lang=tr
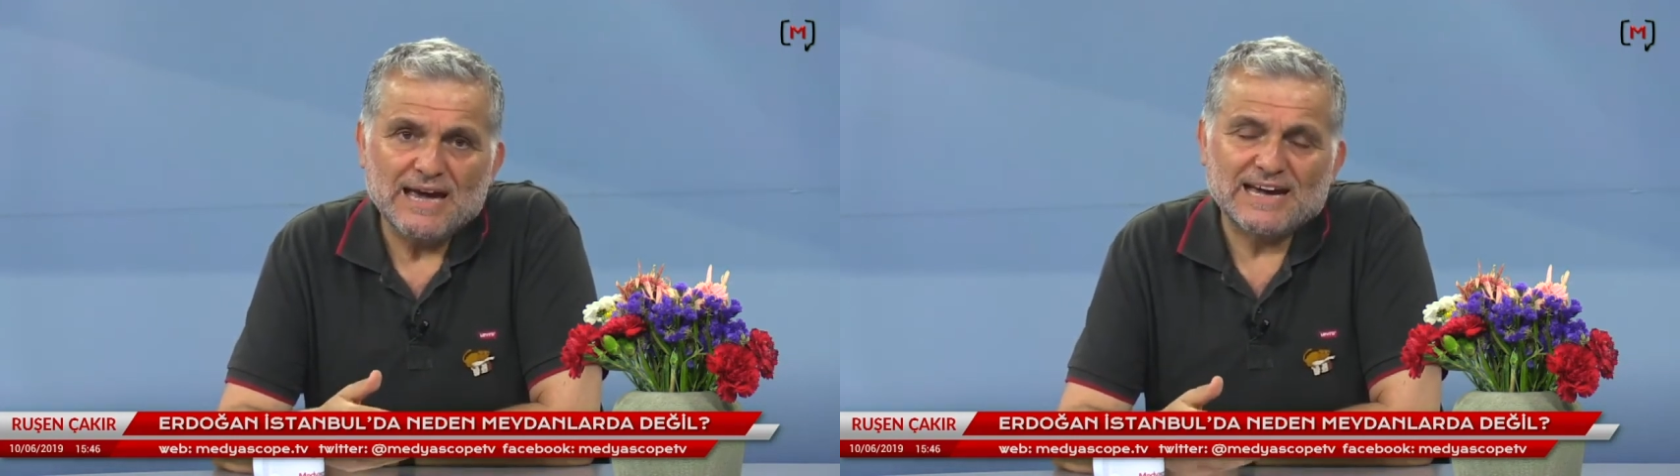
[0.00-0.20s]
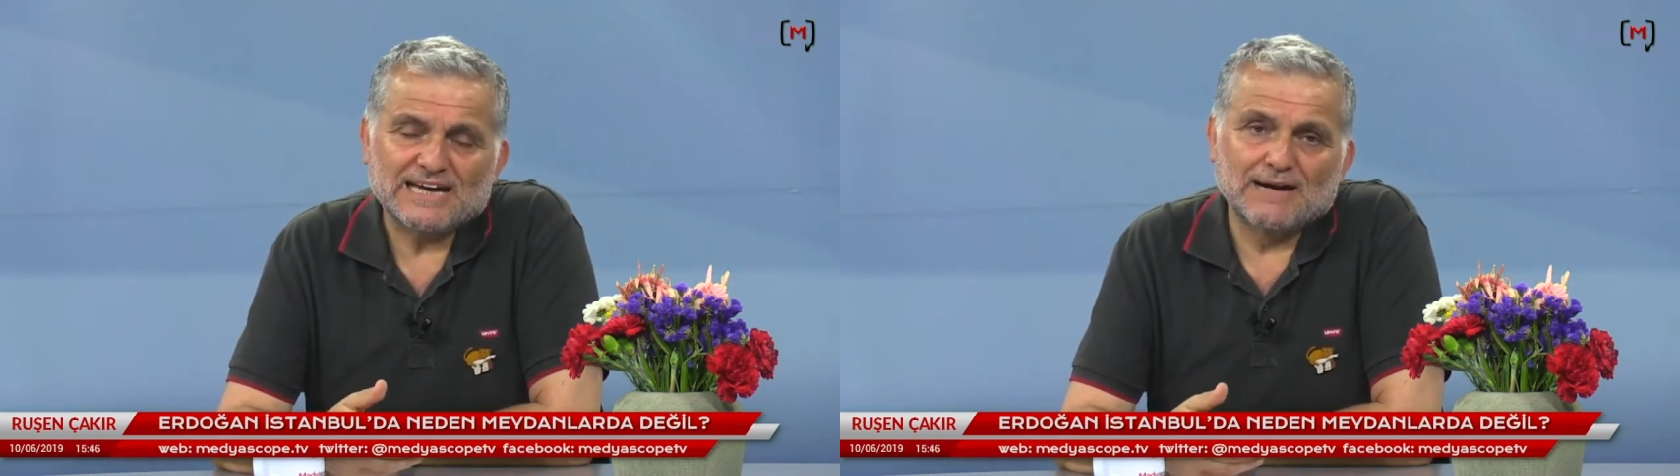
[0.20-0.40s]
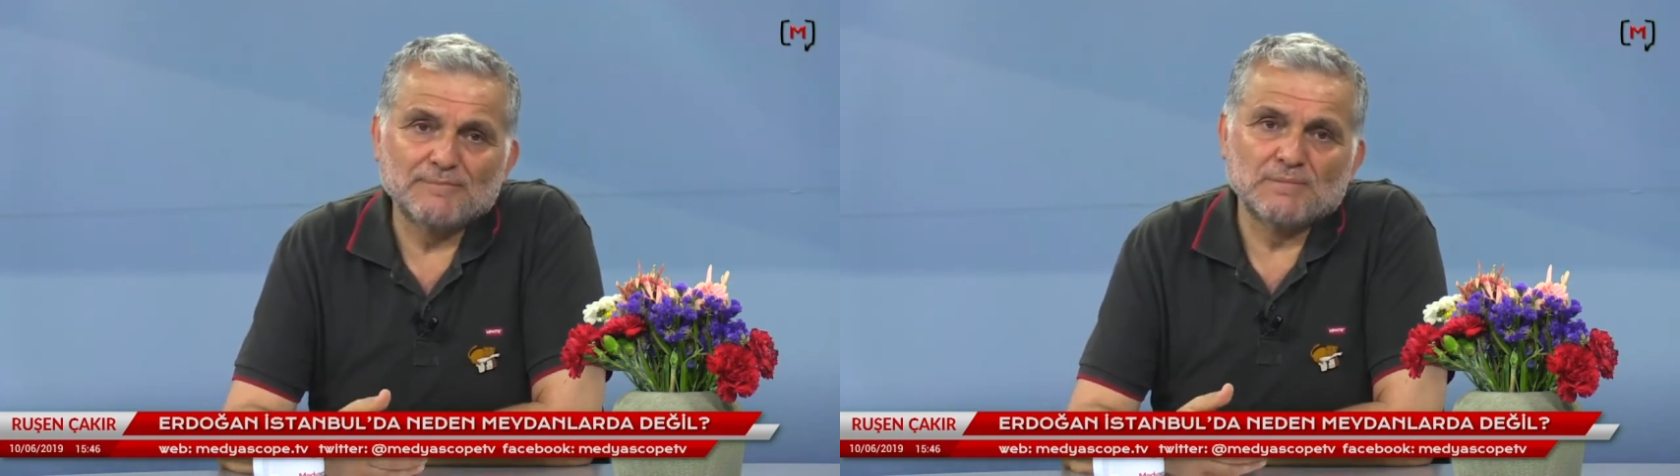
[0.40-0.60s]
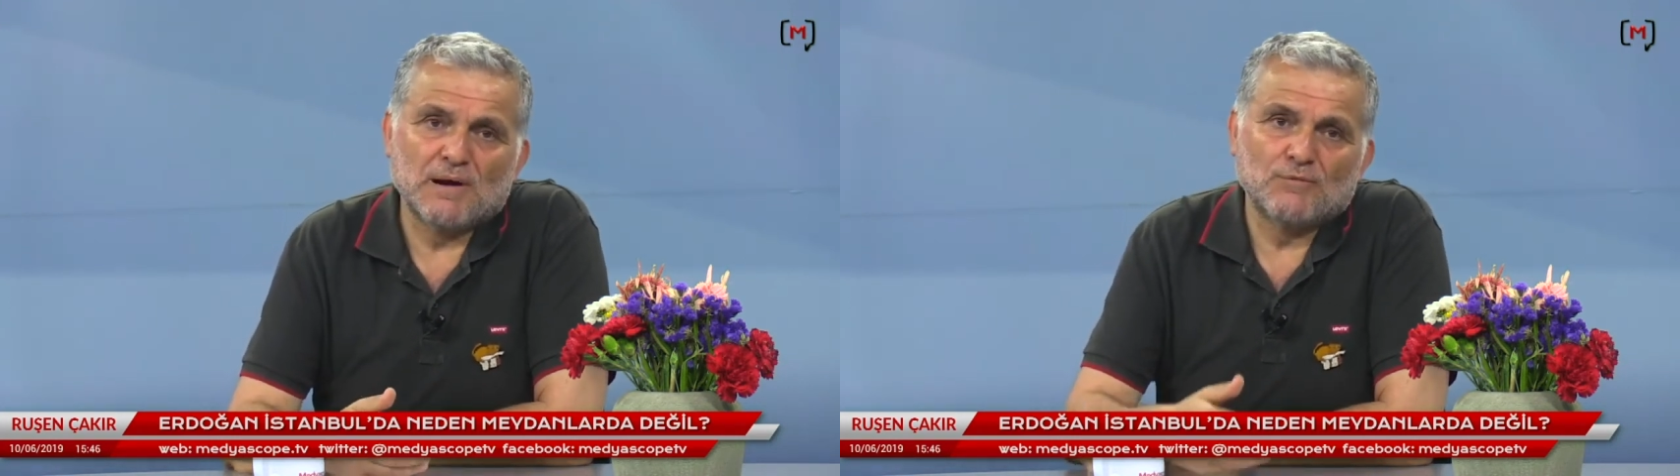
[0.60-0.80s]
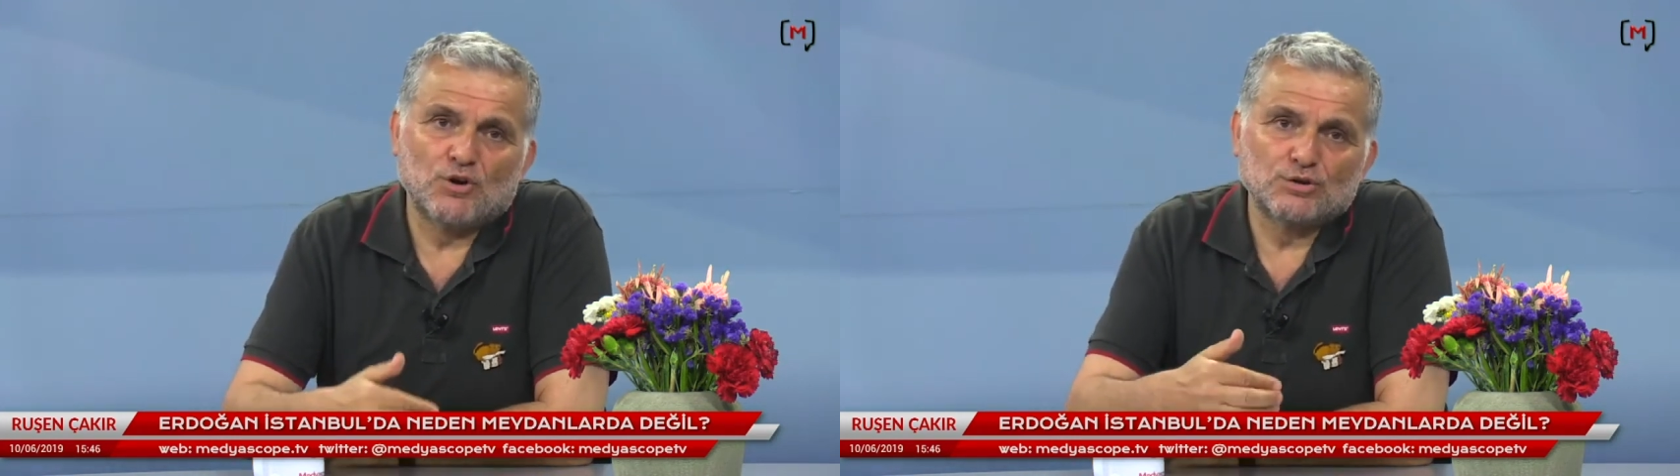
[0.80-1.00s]
Ekrem
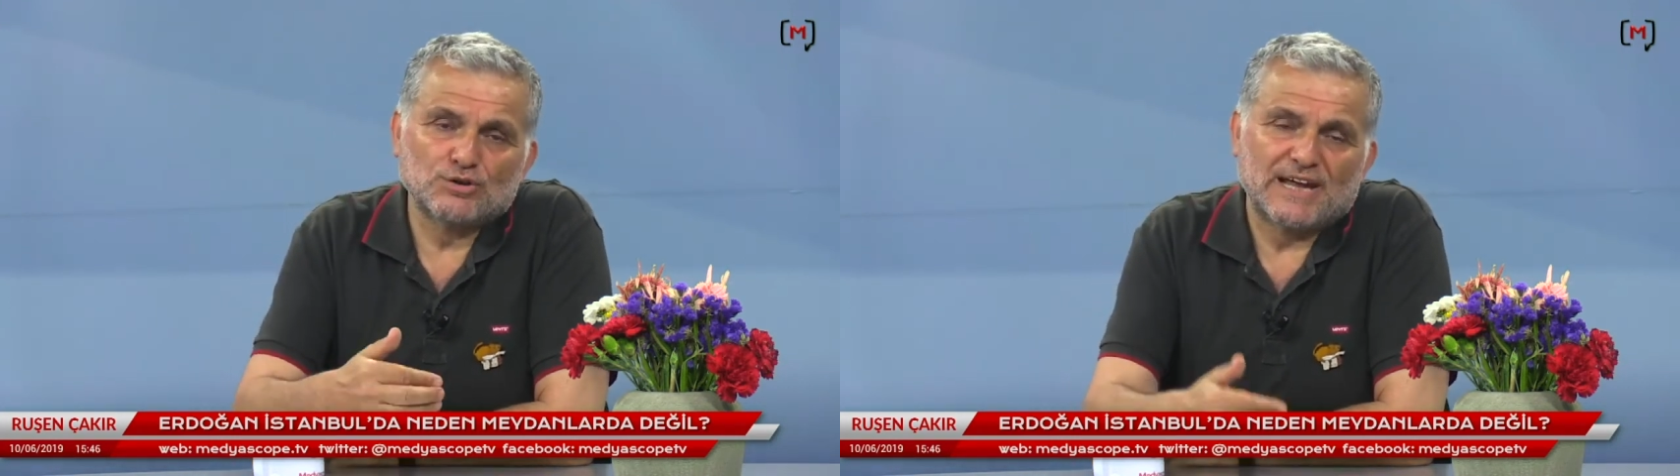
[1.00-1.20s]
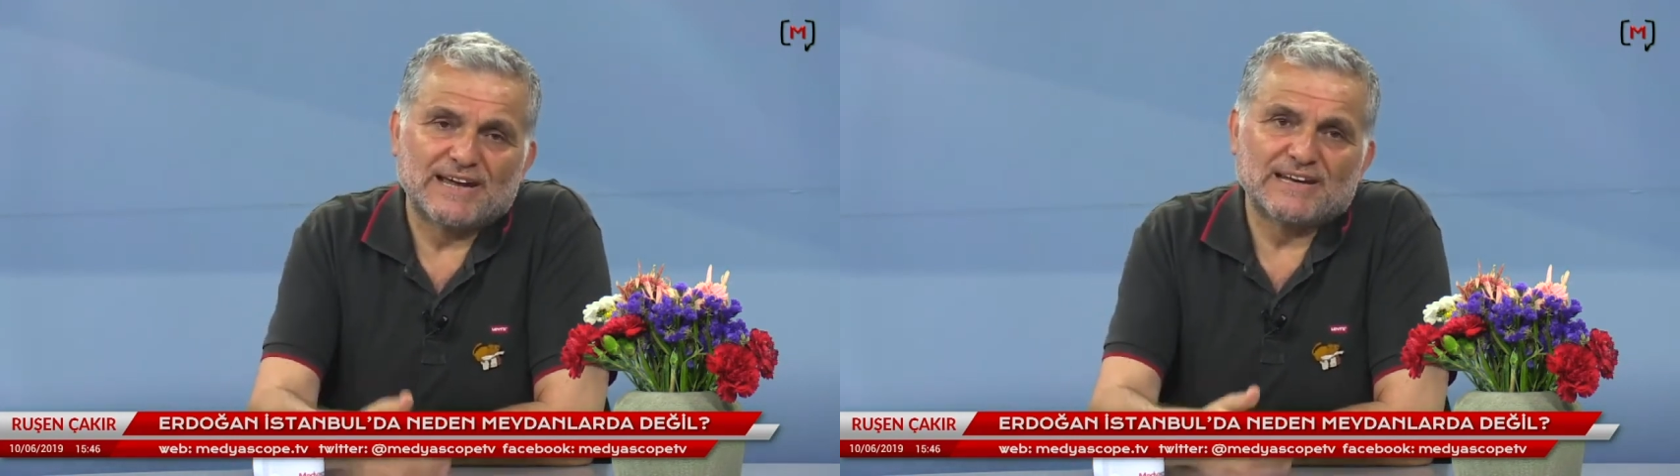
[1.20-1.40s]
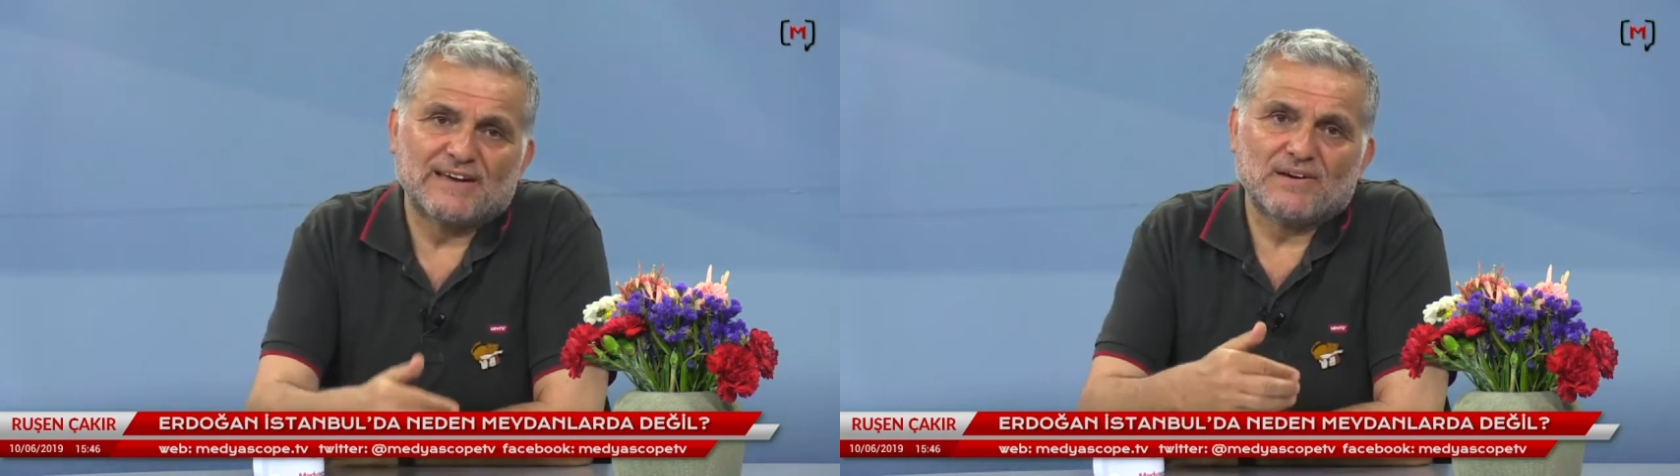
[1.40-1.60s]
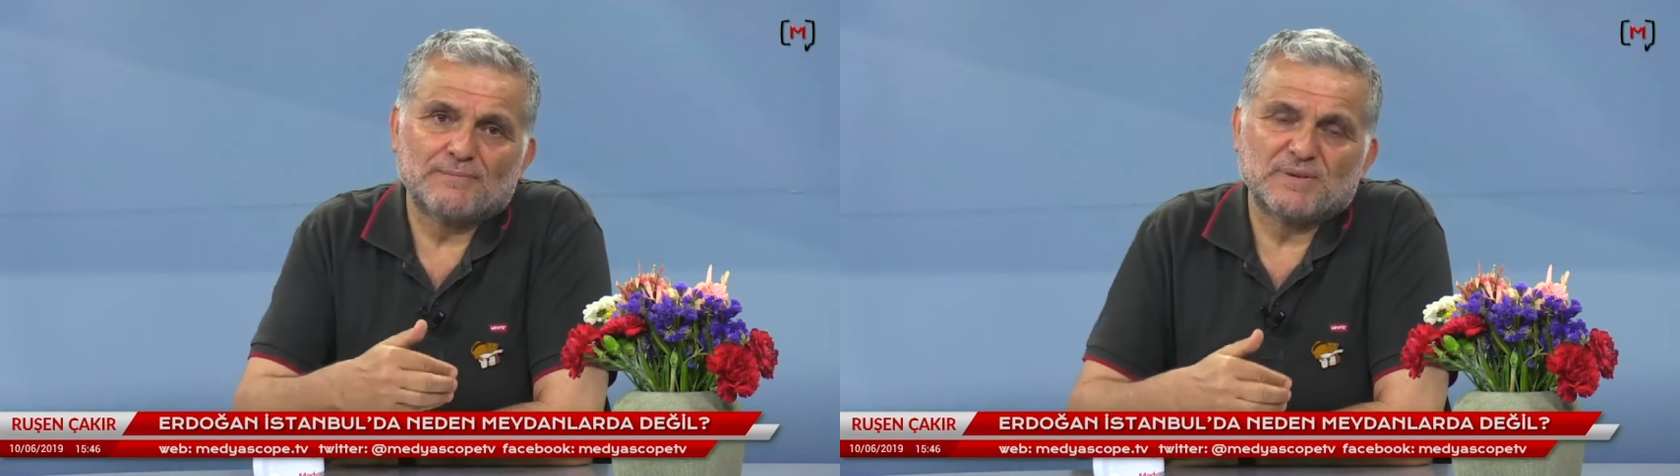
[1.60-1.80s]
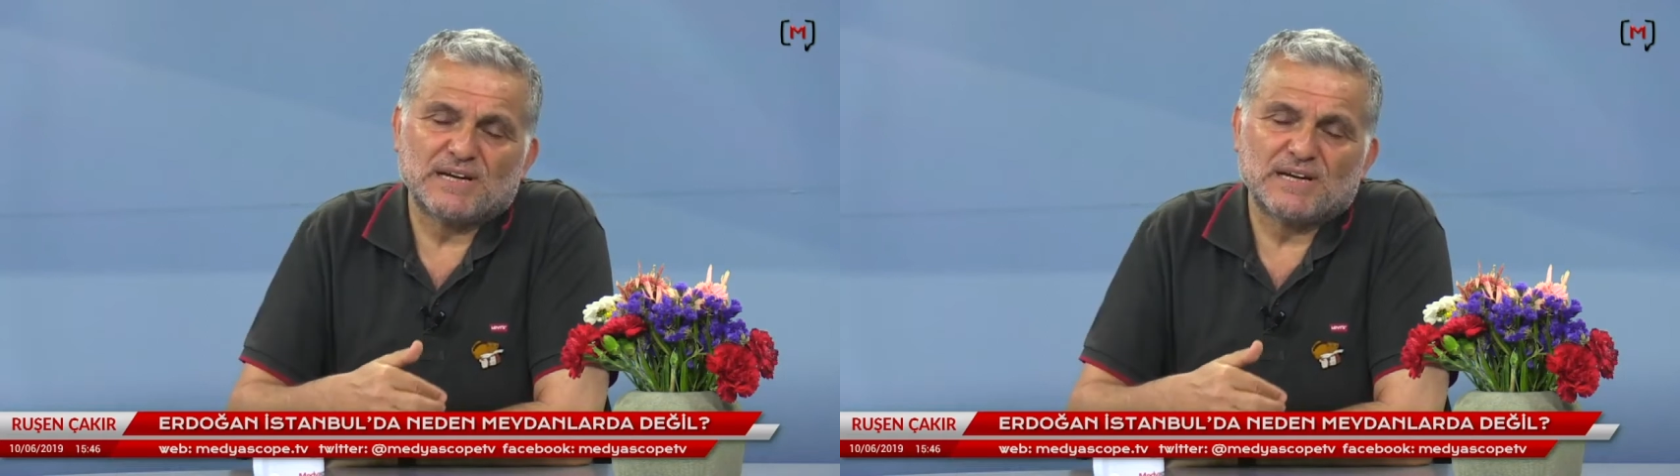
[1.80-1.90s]
İmamoğlu lehine ve